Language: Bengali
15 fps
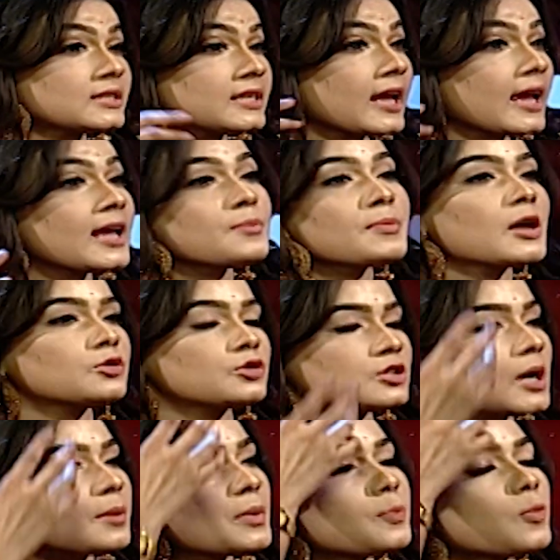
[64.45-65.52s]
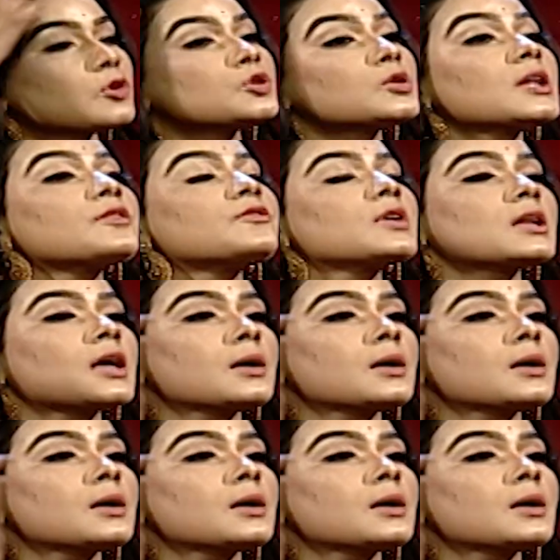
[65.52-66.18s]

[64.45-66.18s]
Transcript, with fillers: সেই মানুষটা আমার পছন্দ ইভেন